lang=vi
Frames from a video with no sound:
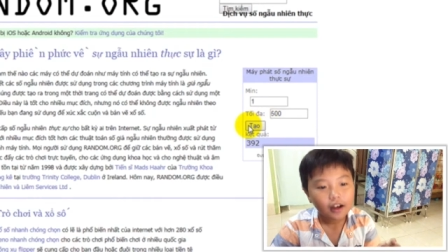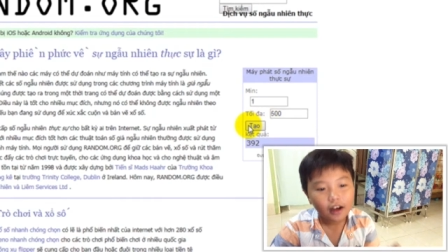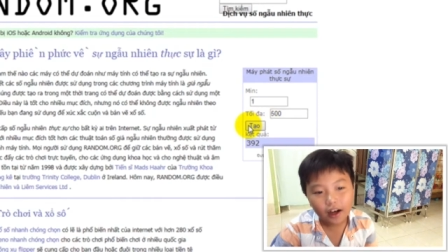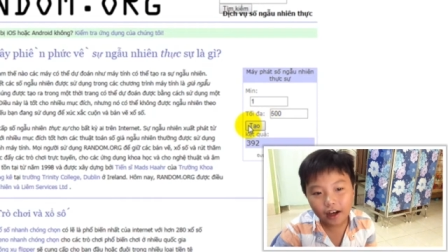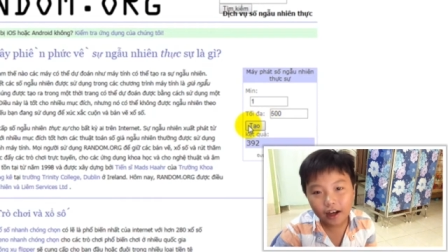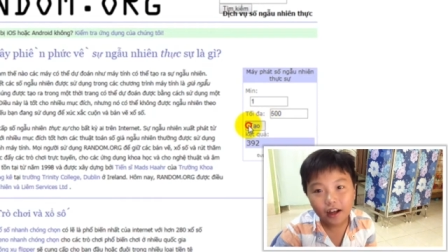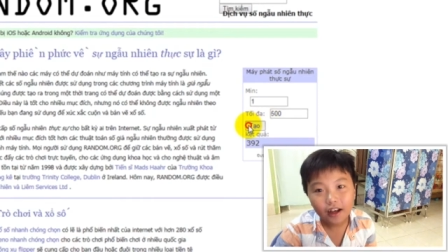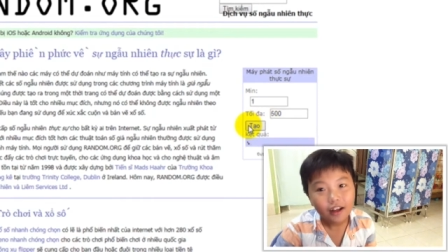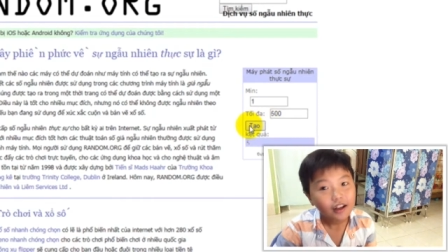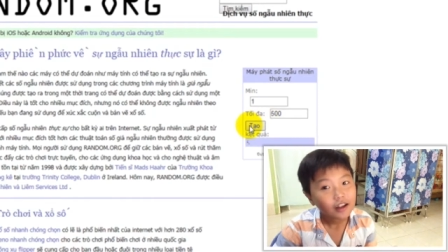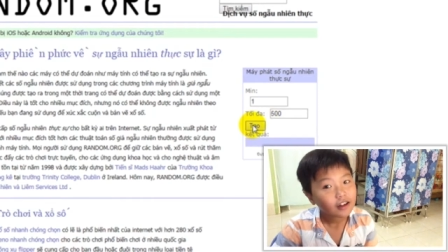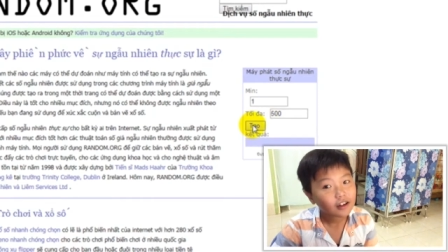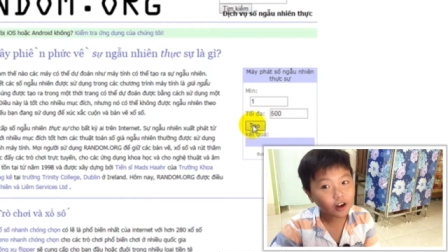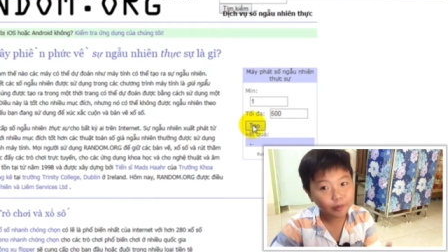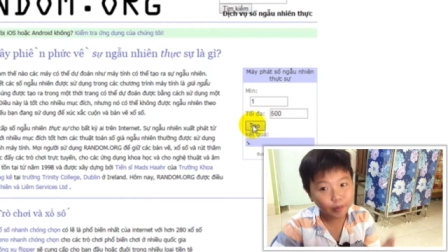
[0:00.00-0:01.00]
à,
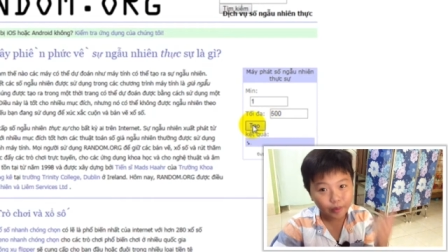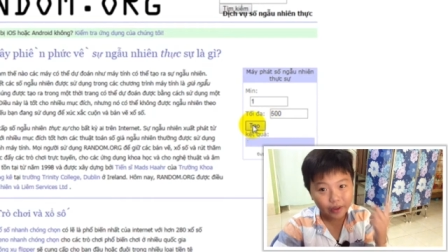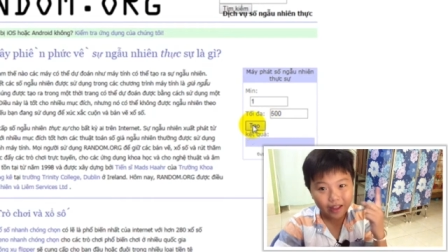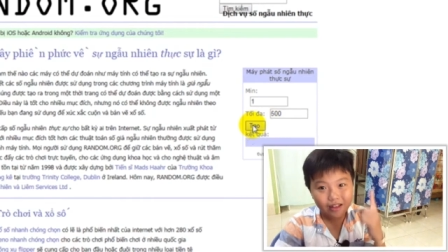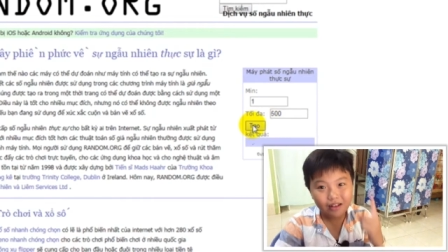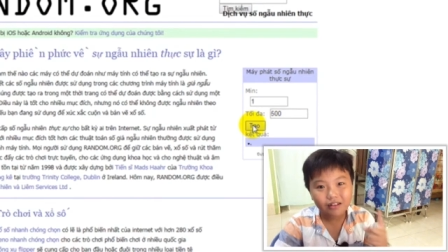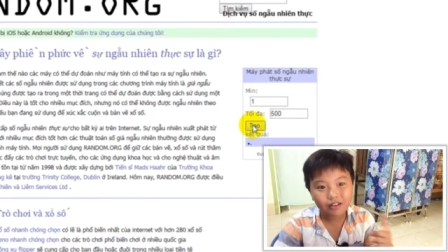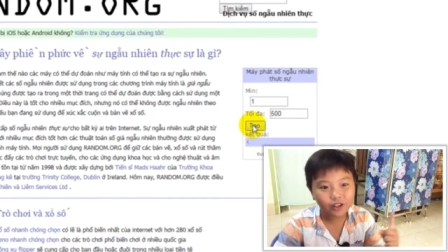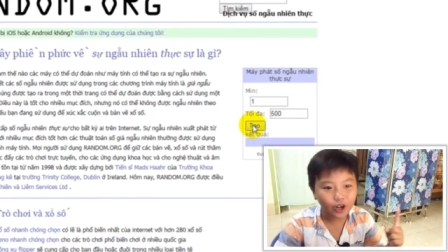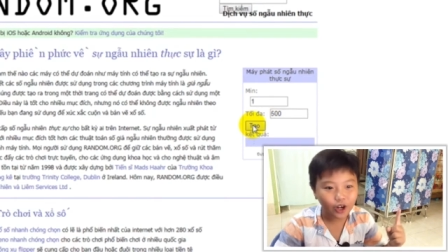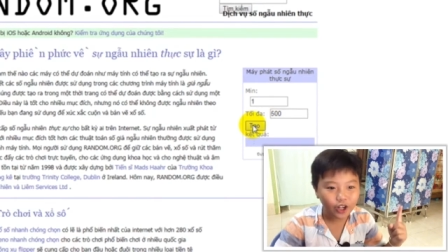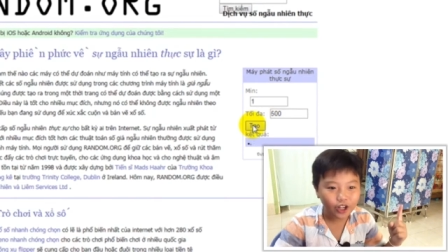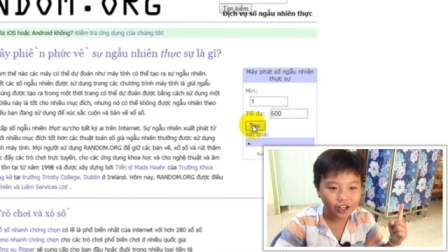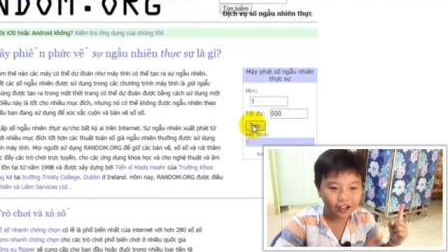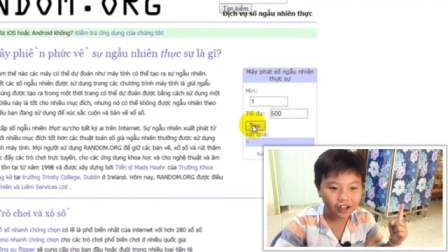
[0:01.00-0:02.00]
còn một giải nhất nữa thôi